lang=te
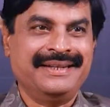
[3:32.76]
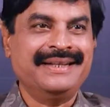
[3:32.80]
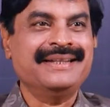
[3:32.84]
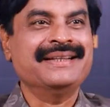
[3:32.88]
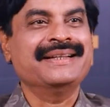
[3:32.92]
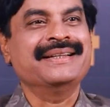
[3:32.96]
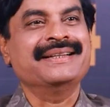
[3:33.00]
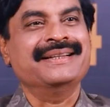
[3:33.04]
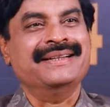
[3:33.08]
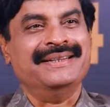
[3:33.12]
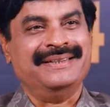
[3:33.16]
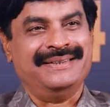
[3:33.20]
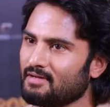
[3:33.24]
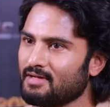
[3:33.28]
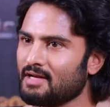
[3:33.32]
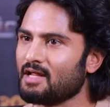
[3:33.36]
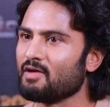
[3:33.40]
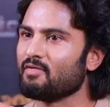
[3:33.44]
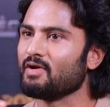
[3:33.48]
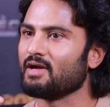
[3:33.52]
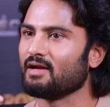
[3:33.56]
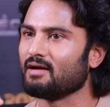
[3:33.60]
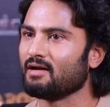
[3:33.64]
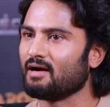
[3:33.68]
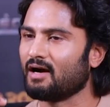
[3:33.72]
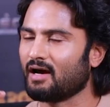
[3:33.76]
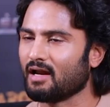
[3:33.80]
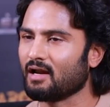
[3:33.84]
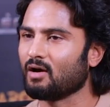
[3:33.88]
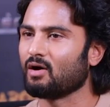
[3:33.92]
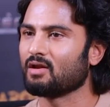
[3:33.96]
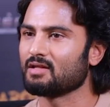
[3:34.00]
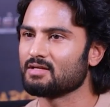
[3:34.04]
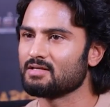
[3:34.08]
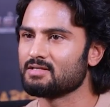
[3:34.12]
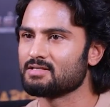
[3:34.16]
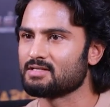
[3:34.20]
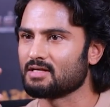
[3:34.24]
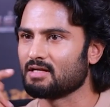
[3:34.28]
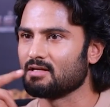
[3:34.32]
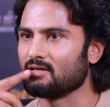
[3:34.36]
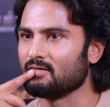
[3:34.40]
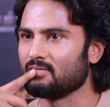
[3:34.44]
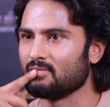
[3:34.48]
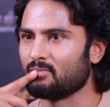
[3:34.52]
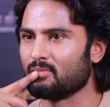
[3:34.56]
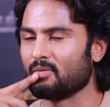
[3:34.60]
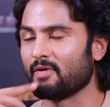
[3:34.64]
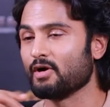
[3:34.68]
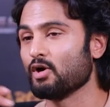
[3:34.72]
అదే ఇన్ అవే అలా ఆలోచించాలి
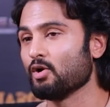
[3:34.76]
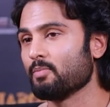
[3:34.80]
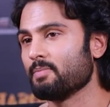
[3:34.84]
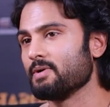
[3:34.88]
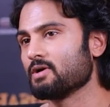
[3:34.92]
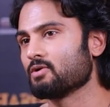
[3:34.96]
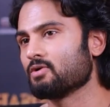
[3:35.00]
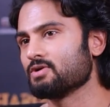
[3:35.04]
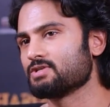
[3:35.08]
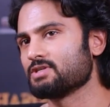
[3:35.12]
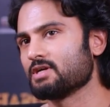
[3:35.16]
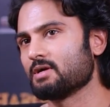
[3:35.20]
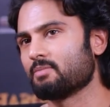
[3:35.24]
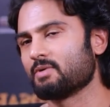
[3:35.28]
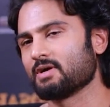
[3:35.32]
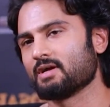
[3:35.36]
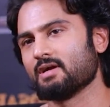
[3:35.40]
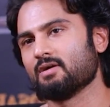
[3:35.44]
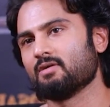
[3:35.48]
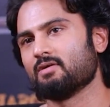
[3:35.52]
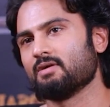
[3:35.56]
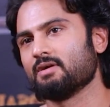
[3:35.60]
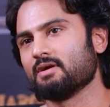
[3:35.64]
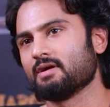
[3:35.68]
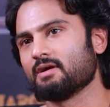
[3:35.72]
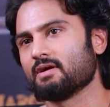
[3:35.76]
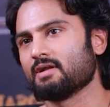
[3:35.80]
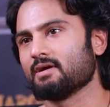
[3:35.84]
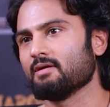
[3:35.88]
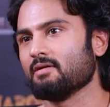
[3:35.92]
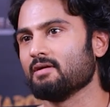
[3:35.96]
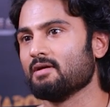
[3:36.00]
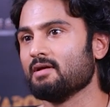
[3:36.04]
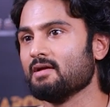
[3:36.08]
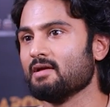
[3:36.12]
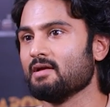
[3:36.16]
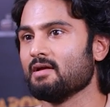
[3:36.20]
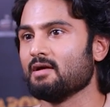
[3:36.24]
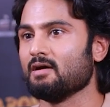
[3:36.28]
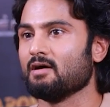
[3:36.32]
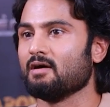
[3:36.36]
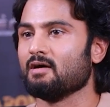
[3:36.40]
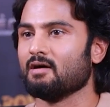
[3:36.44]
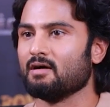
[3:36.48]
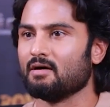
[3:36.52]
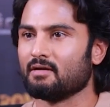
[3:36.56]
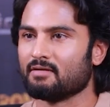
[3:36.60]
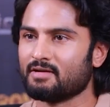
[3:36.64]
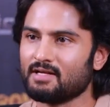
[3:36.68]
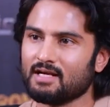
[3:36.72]
బయోపిక్ వచ్చేటప్పటికి ఏమంటే
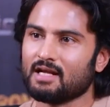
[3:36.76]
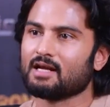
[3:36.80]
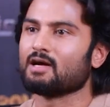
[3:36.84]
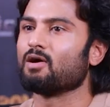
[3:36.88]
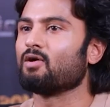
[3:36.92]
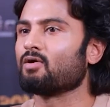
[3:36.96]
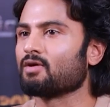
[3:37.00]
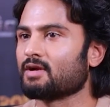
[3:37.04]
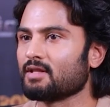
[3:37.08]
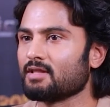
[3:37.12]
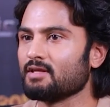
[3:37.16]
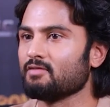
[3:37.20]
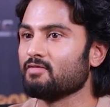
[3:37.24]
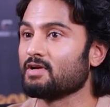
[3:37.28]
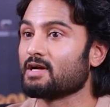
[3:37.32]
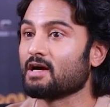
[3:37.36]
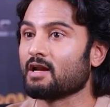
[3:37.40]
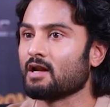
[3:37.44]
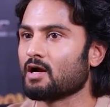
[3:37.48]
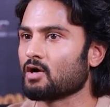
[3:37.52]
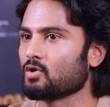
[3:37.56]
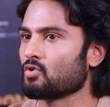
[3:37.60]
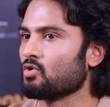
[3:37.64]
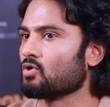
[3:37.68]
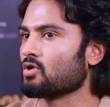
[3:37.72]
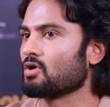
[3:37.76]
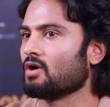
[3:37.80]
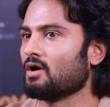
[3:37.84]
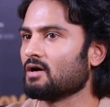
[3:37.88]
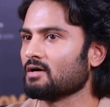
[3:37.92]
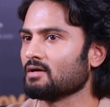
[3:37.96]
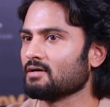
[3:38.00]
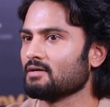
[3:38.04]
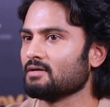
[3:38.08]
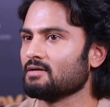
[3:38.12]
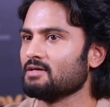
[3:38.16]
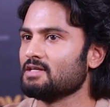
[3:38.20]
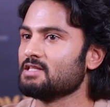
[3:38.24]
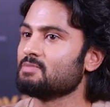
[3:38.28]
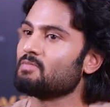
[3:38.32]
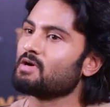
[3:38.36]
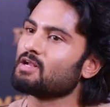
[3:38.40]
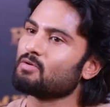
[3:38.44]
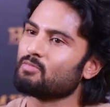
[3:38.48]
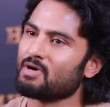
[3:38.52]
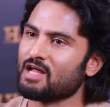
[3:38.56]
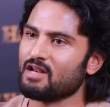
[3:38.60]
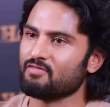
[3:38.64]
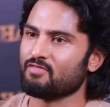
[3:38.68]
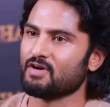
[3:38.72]
రియల్గా ఉంటుంది వి కెనాట్ గో రాంగ్ ఇది
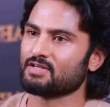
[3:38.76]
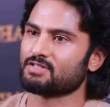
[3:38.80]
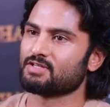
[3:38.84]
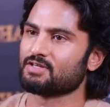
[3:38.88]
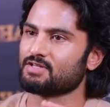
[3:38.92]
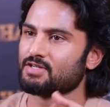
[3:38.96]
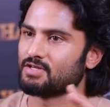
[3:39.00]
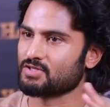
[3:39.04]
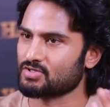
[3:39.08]
మనం మ్యానుఫ్యాక్చర్